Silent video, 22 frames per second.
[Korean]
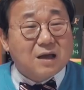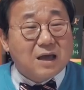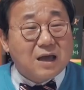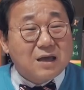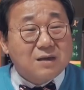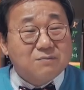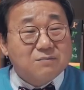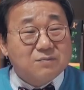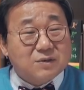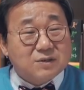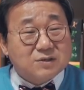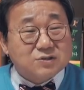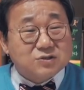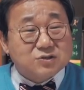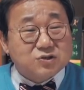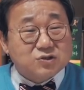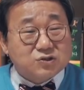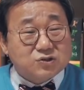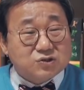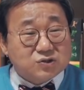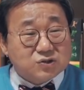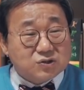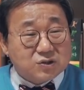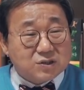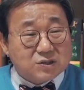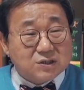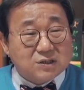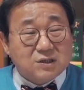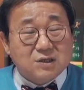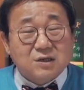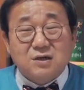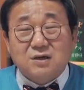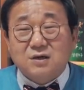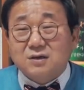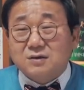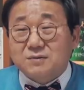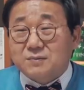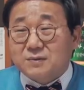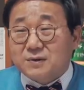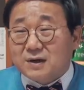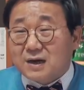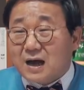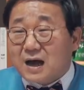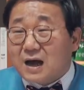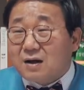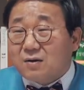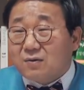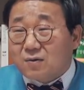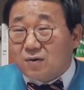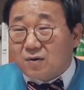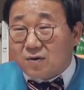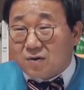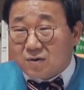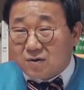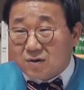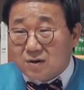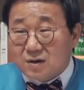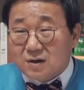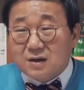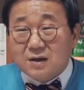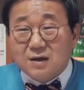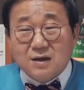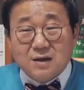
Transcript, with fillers: 어해 민주주의 경험을 하고